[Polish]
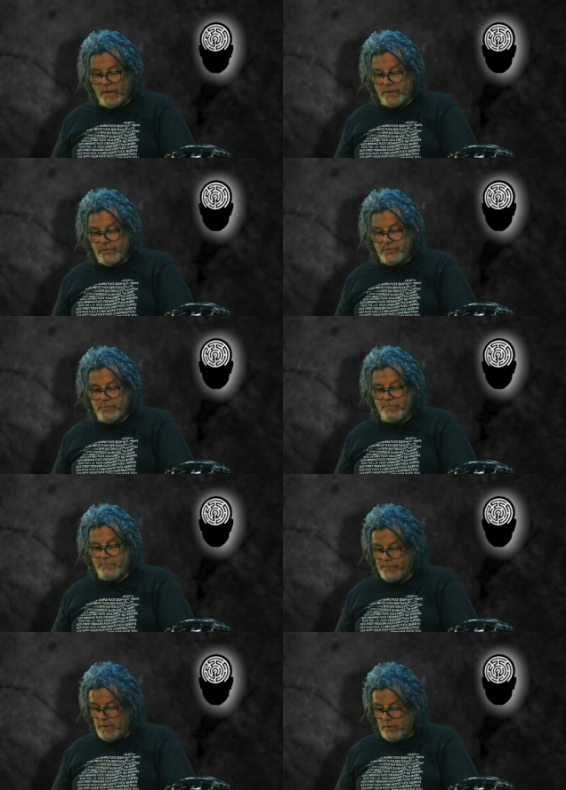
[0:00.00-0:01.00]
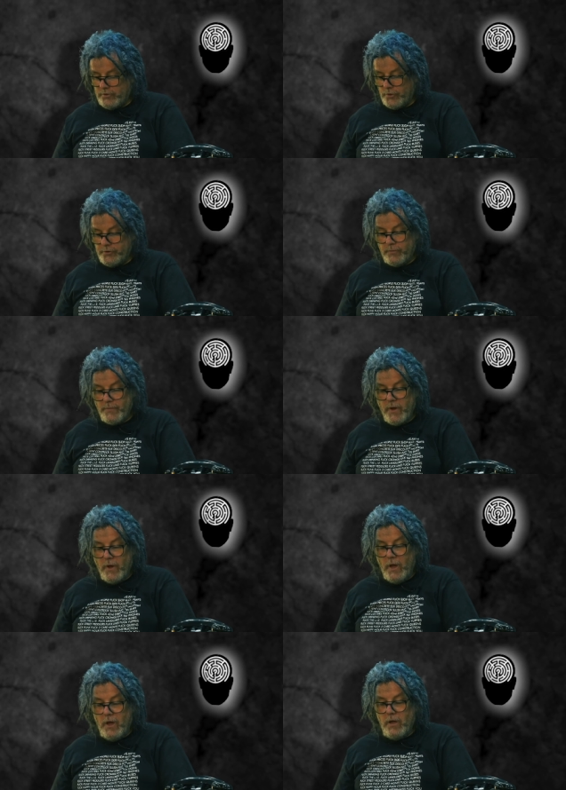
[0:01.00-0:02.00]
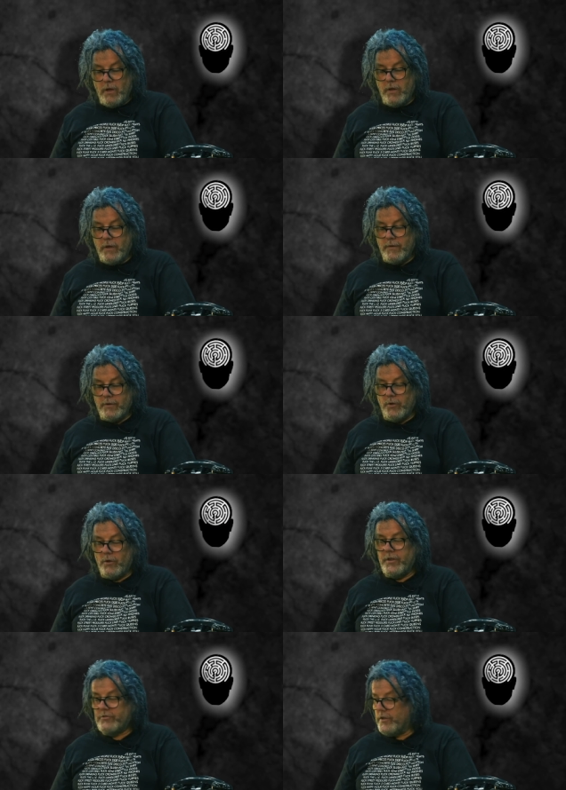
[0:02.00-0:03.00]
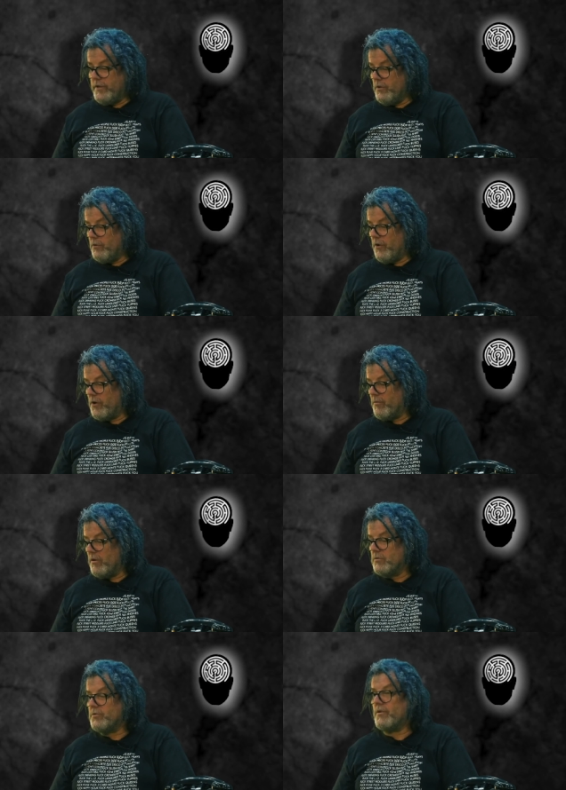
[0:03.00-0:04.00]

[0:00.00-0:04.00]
agres mm, cioci. E, no, jeszcze inną formą,